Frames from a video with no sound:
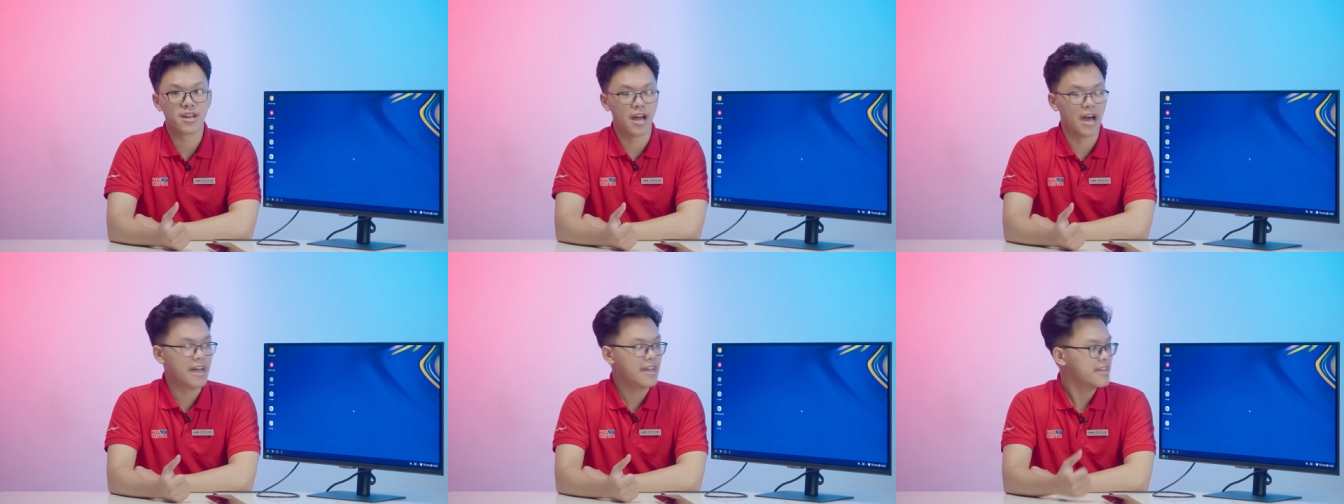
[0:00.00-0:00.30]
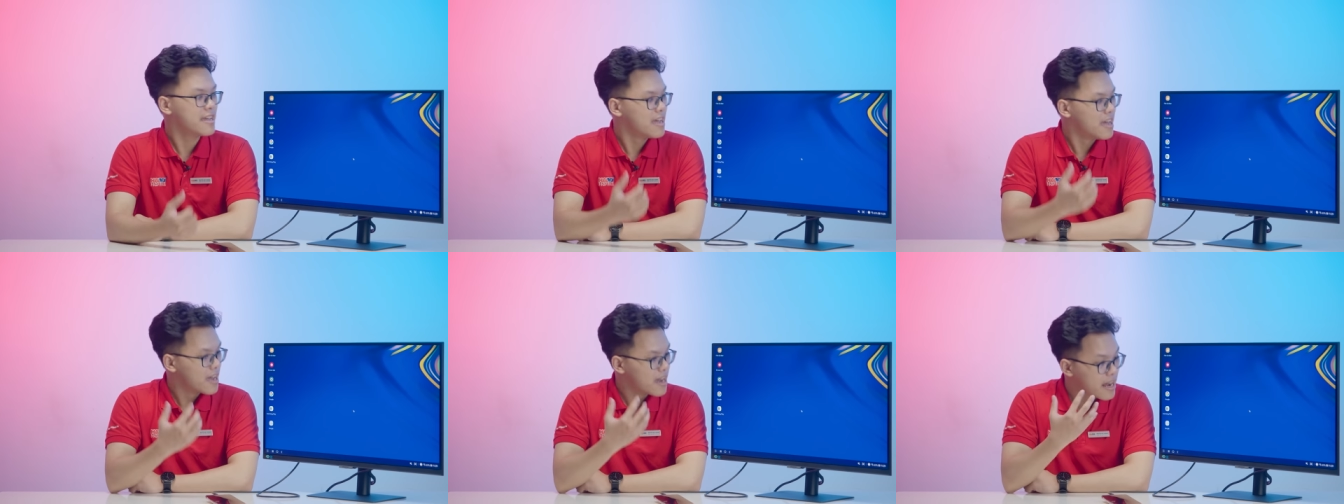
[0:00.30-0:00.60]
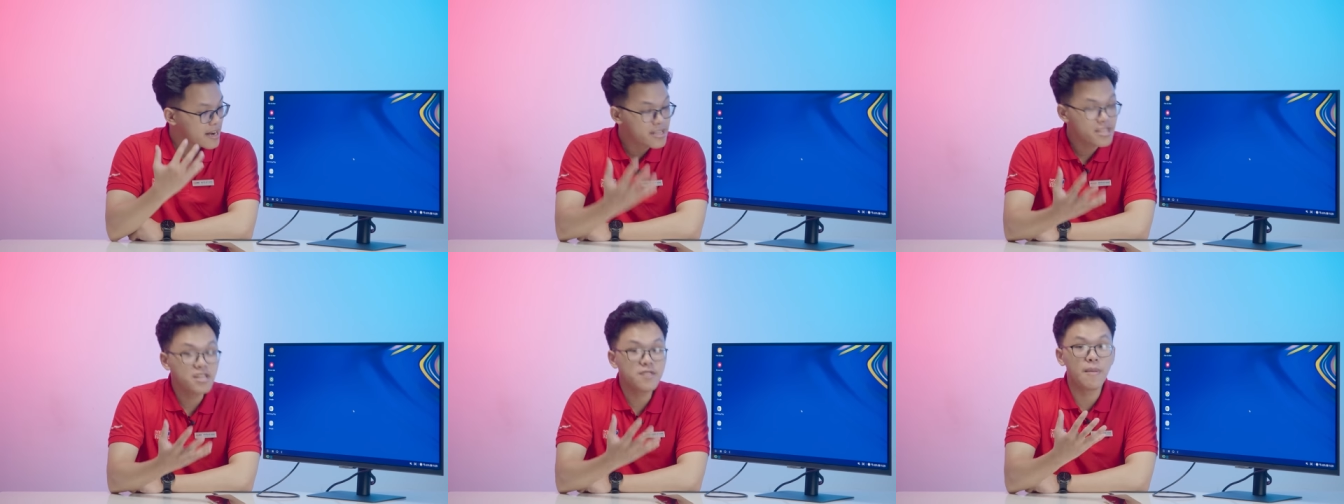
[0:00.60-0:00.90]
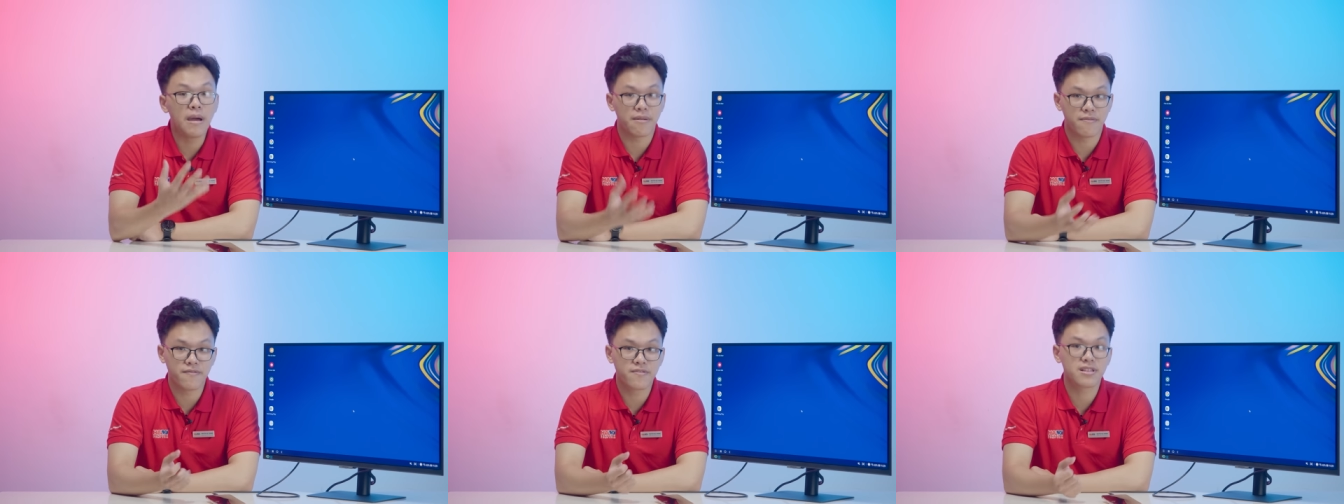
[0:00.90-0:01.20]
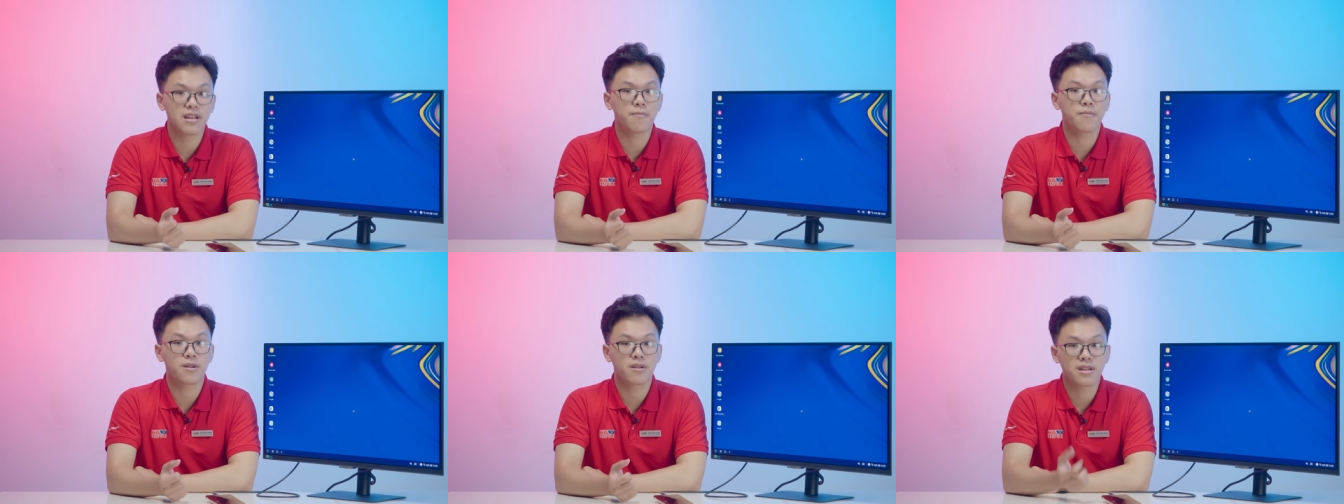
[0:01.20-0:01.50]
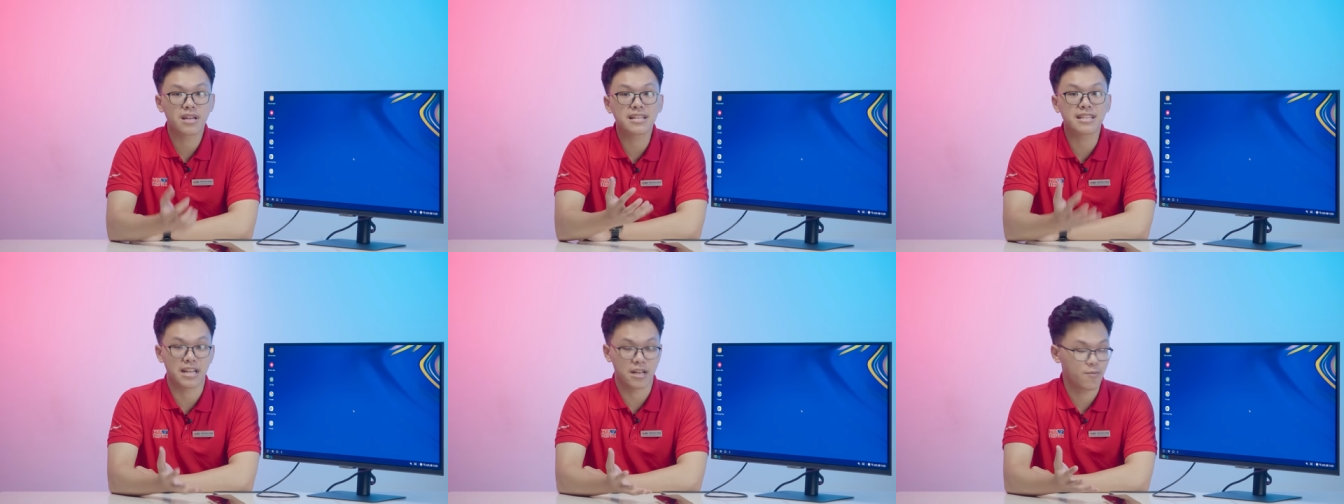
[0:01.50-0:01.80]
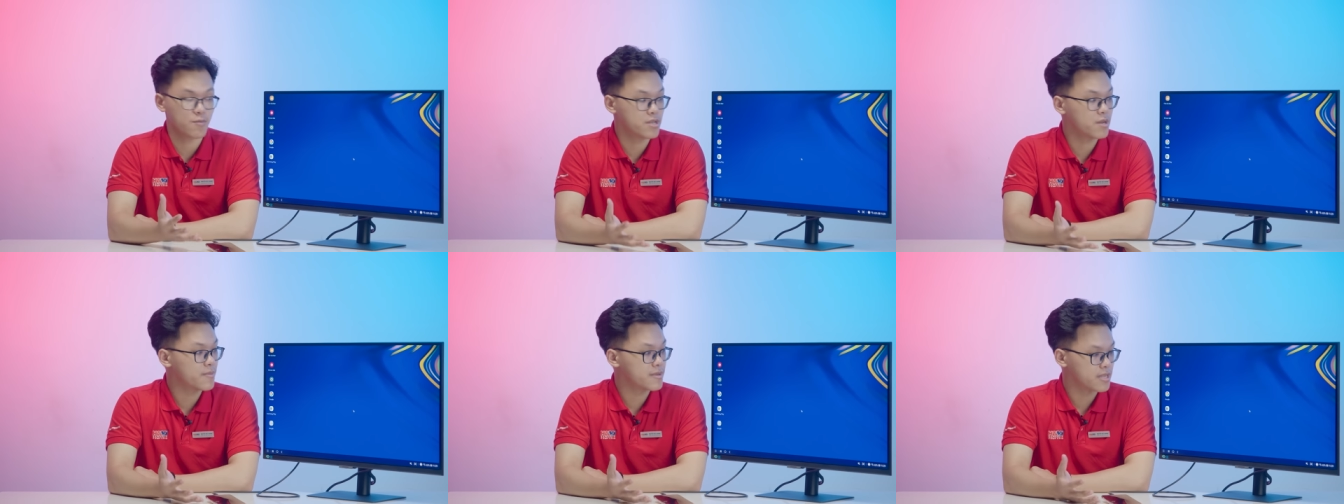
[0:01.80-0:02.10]
Đấy, gần như bảy mươi phần trăm cái trải
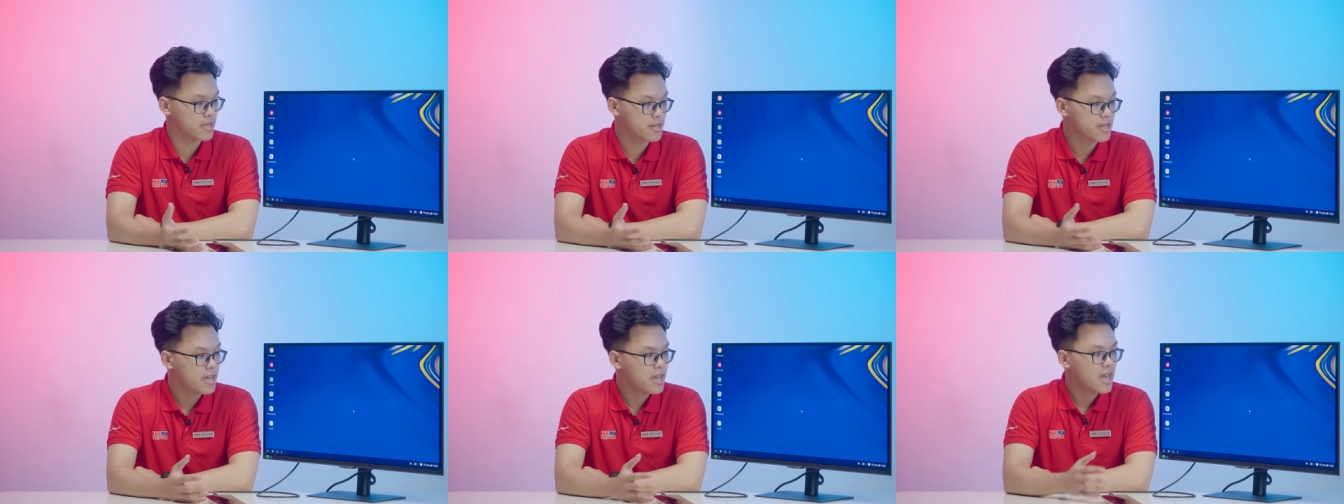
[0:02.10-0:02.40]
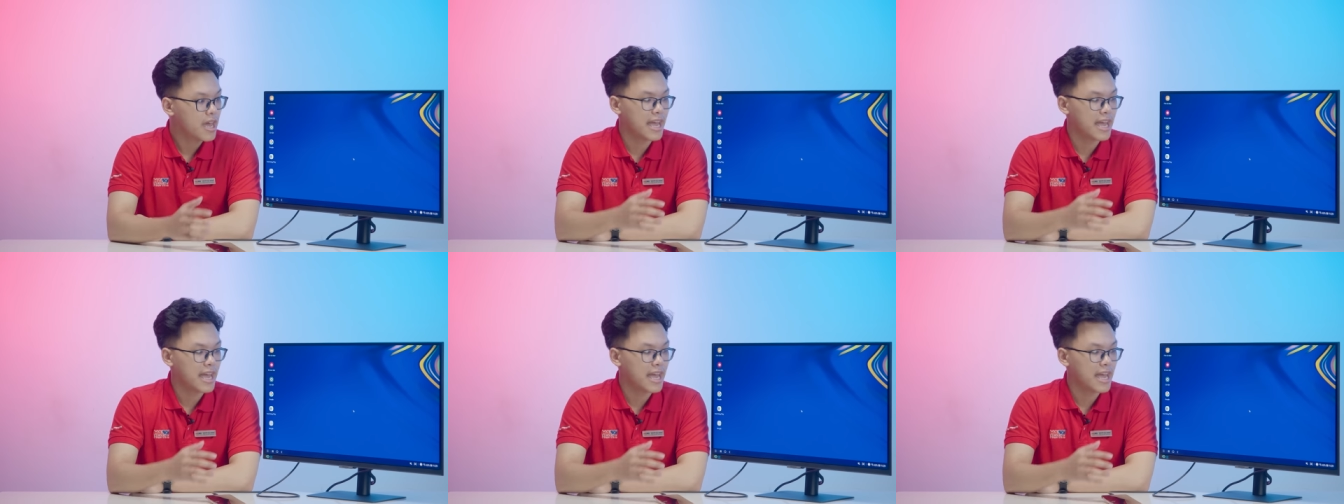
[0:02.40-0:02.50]
nghiệm của một chiếc máy tính.